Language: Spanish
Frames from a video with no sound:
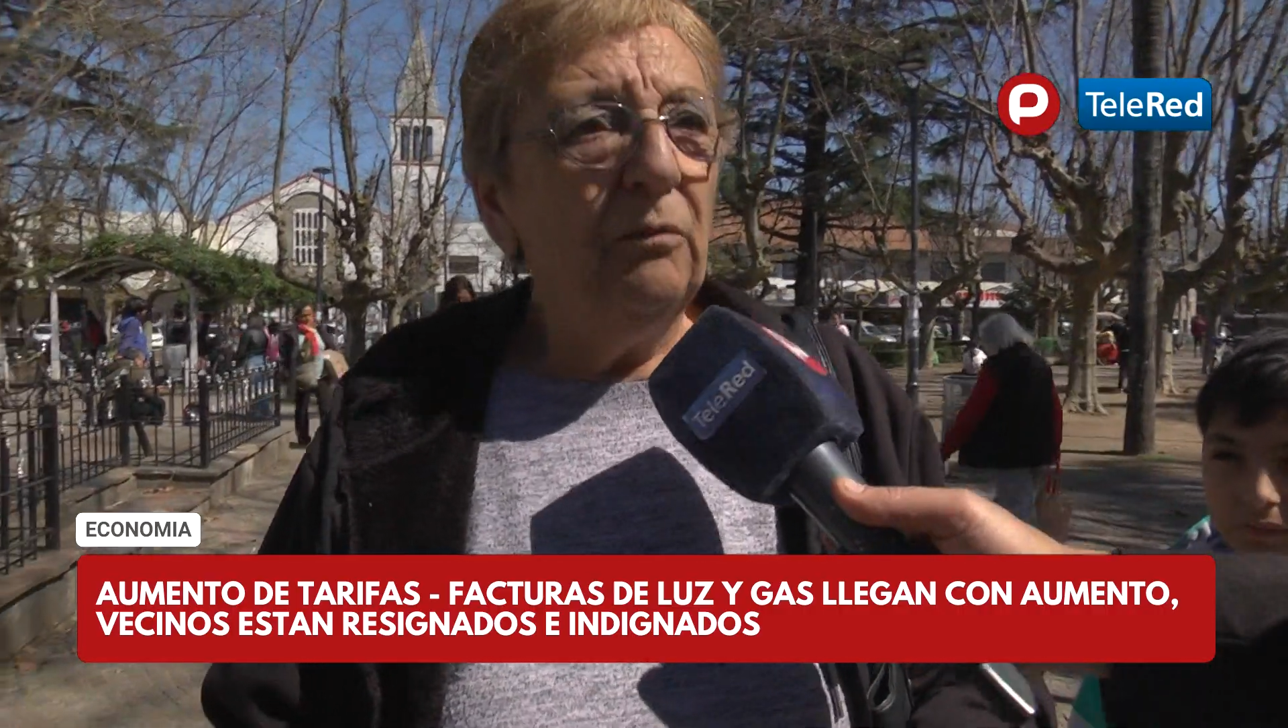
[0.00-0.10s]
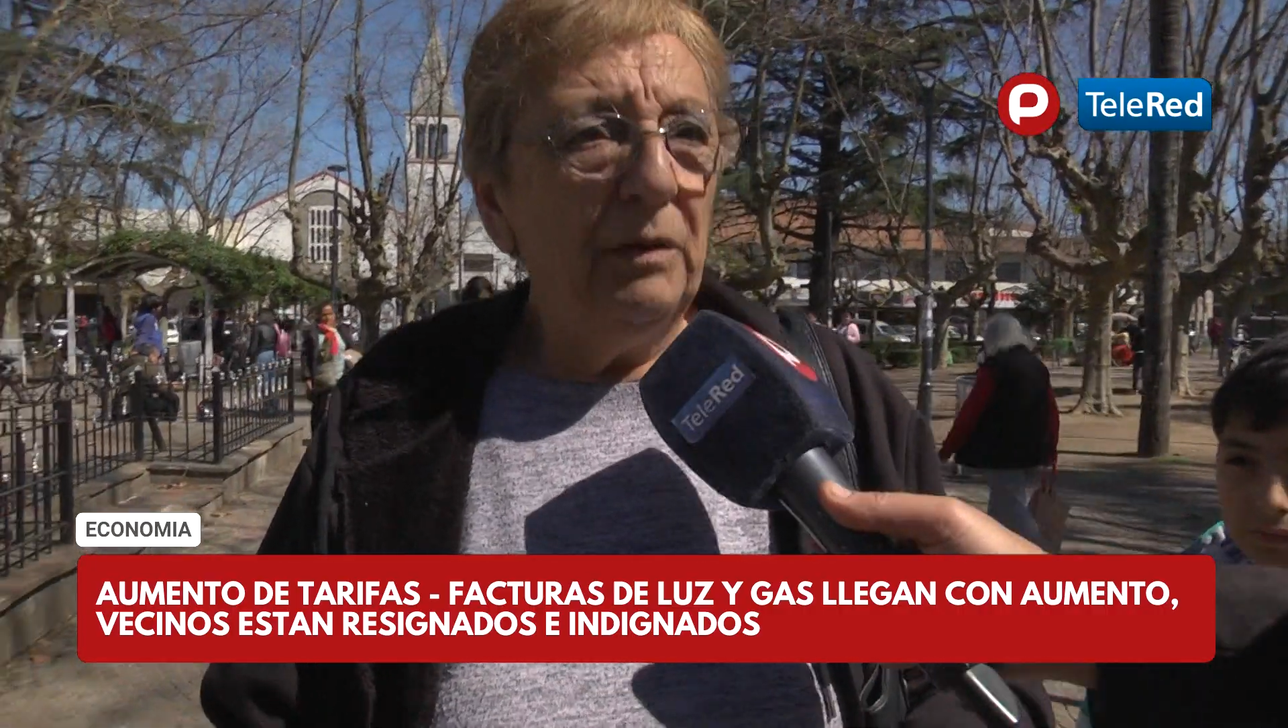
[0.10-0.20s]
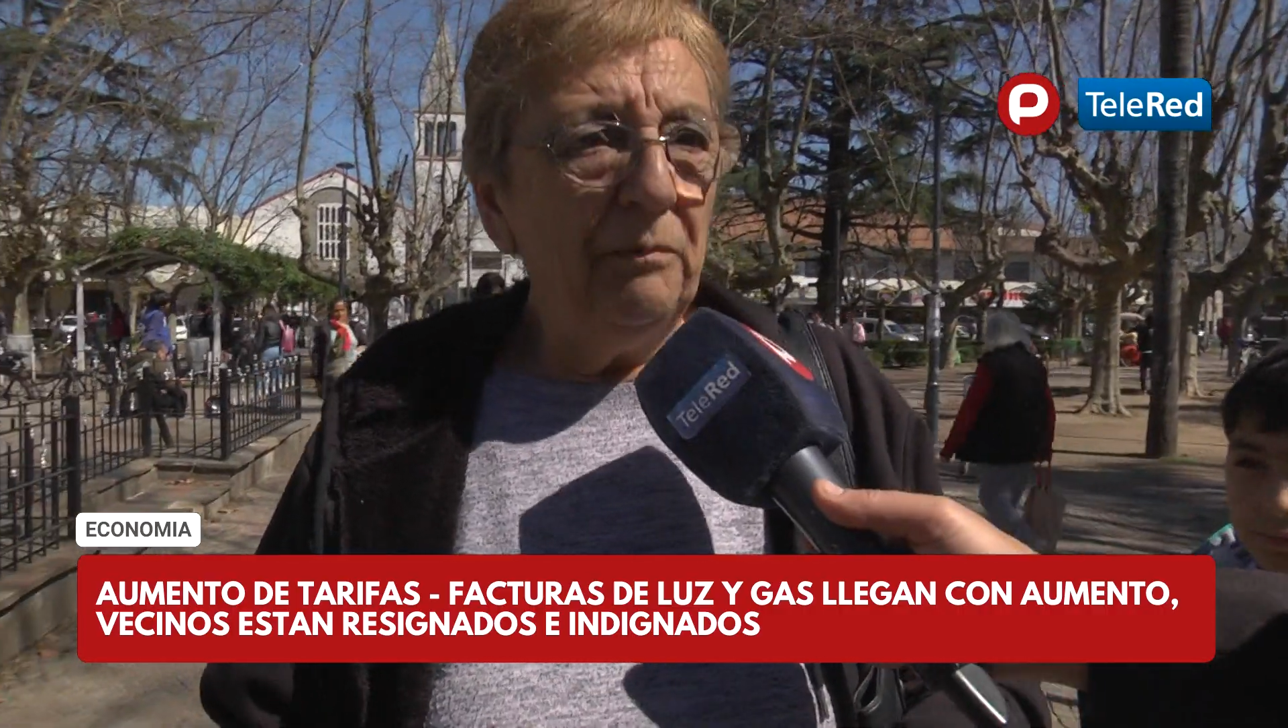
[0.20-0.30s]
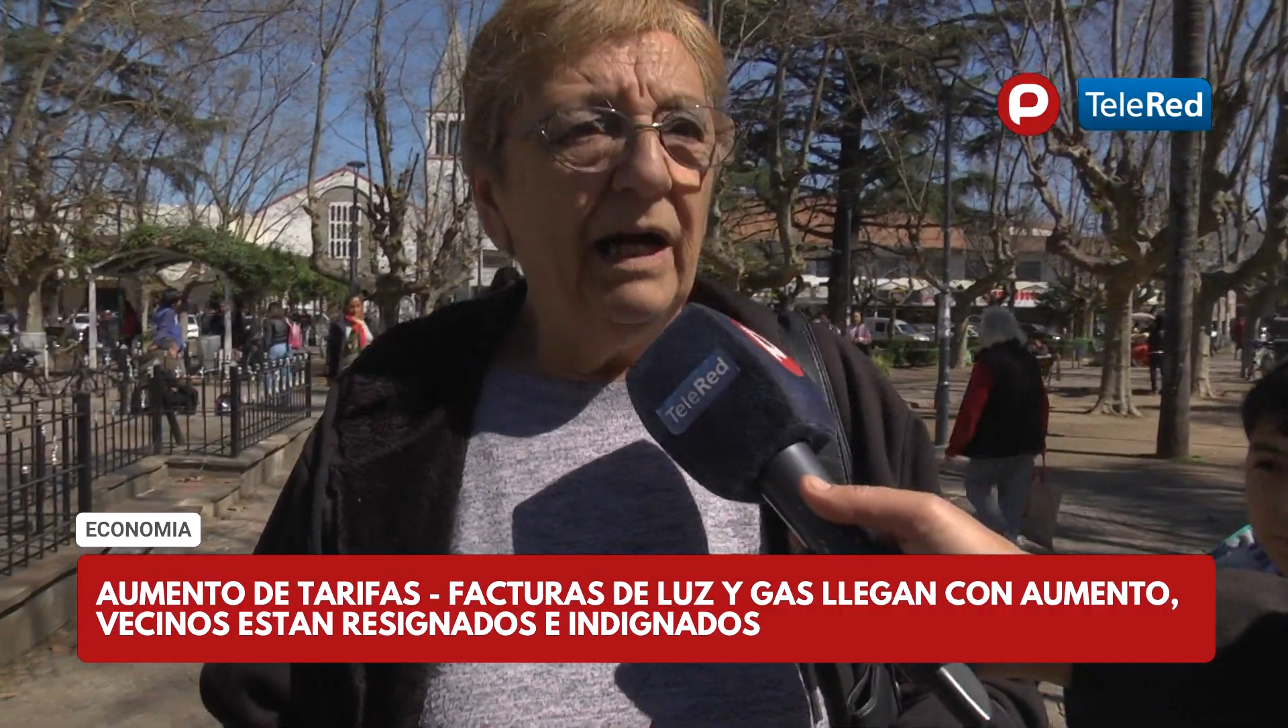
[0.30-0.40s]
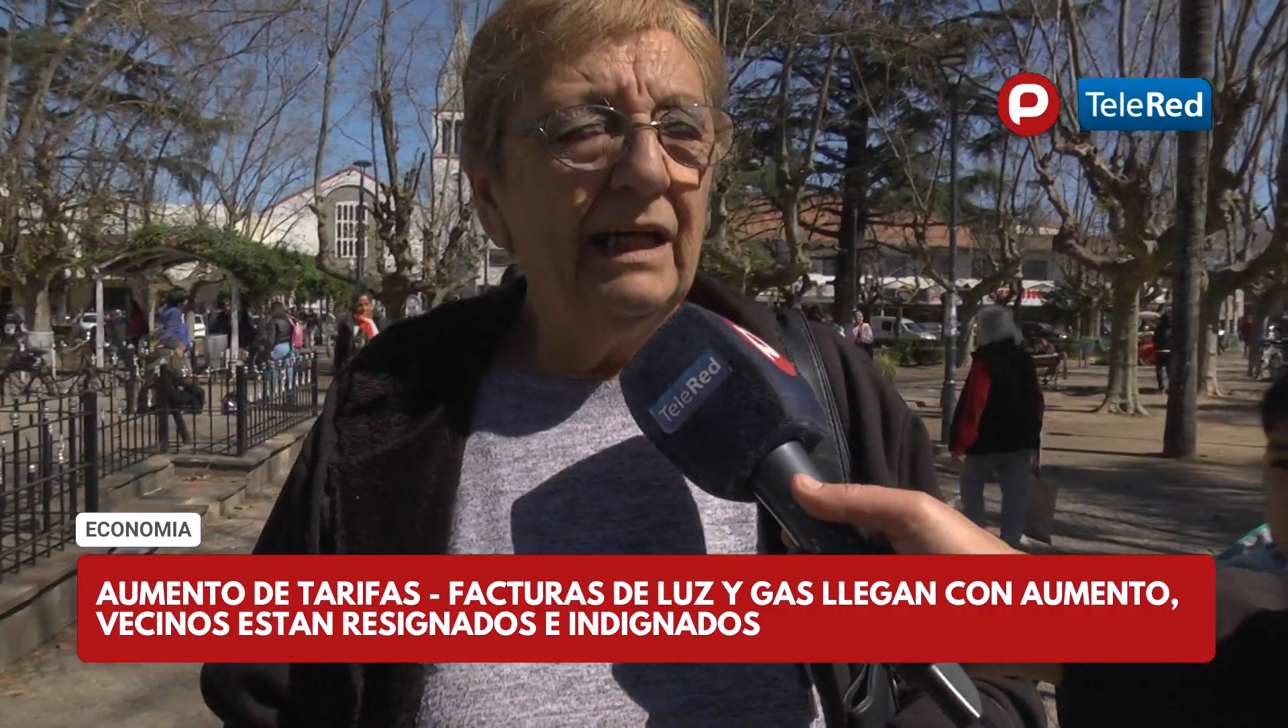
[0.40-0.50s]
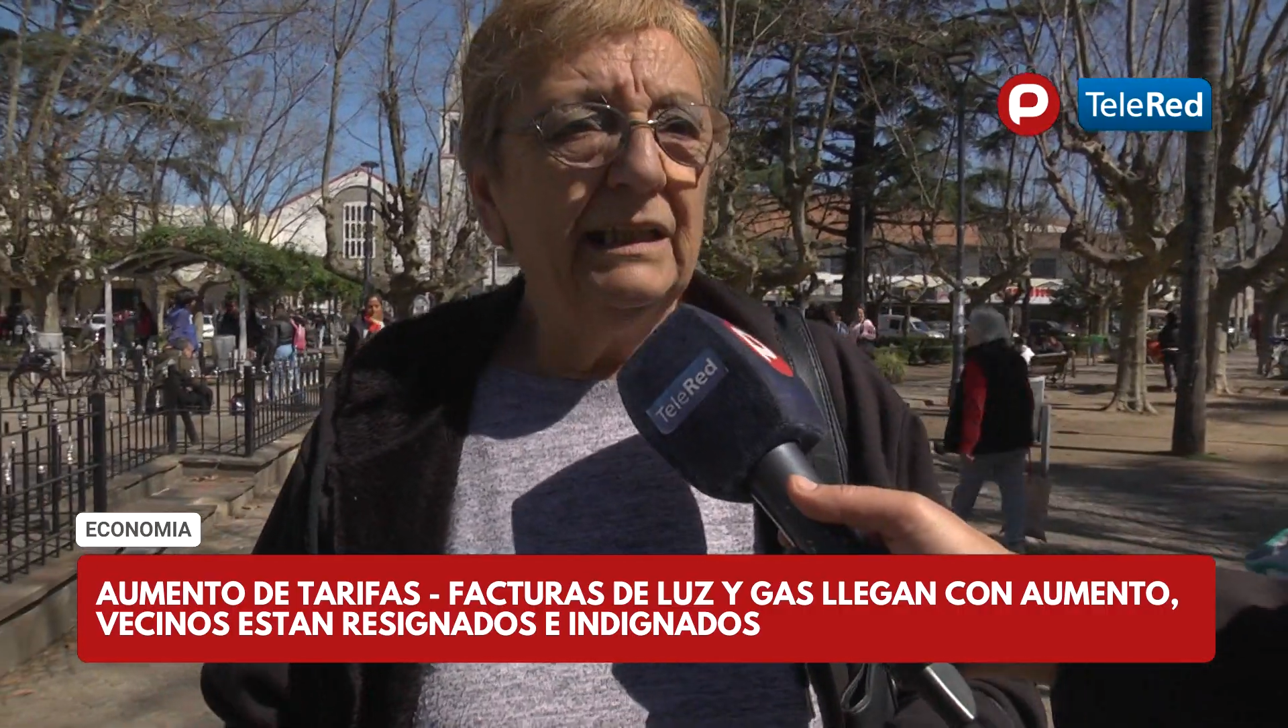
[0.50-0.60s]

prepaga.